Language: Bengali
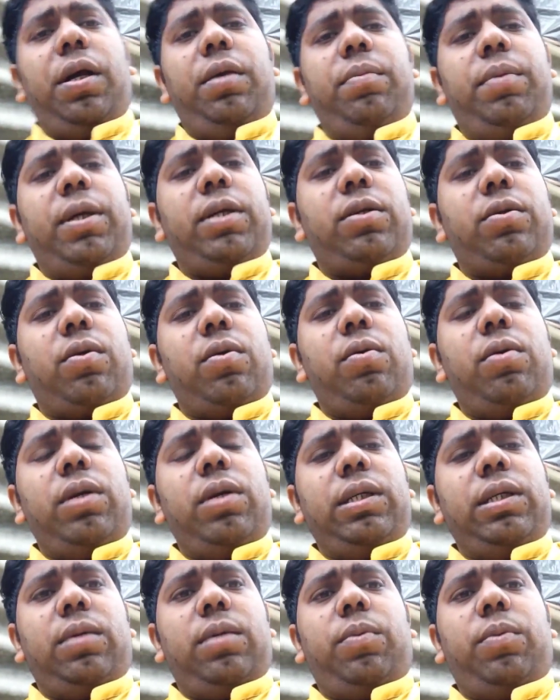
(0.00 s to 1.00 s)
ইনভেস্ট করুন
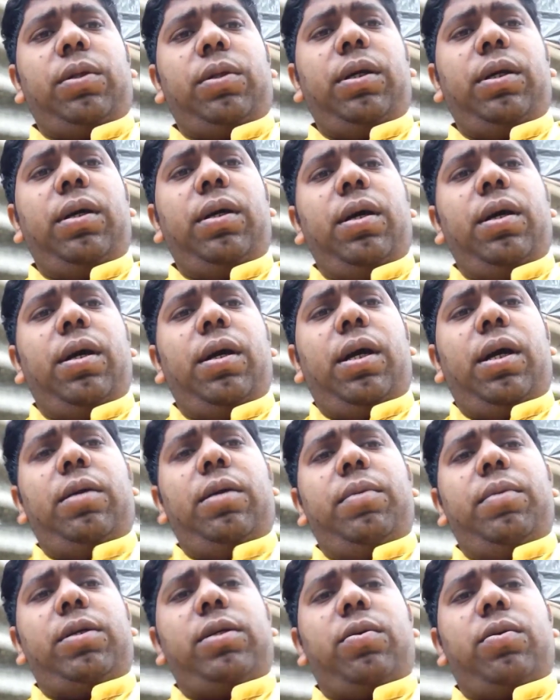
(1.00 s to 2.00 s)
নিজের প্রতি
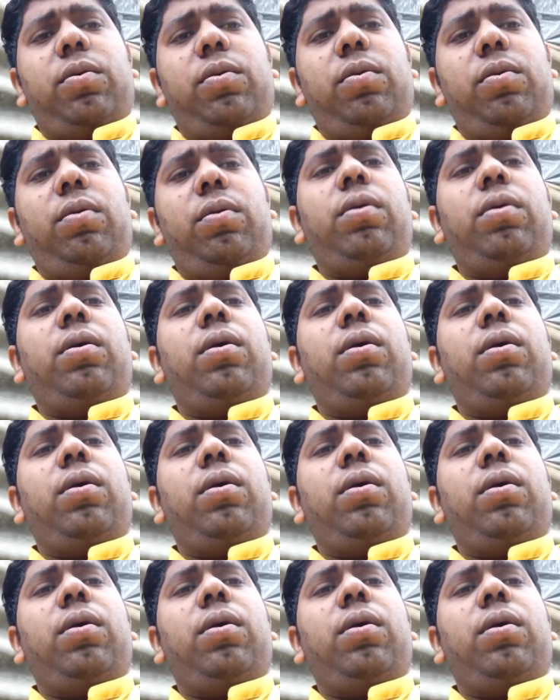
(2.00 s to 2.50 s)
ইনভেস্ট করুন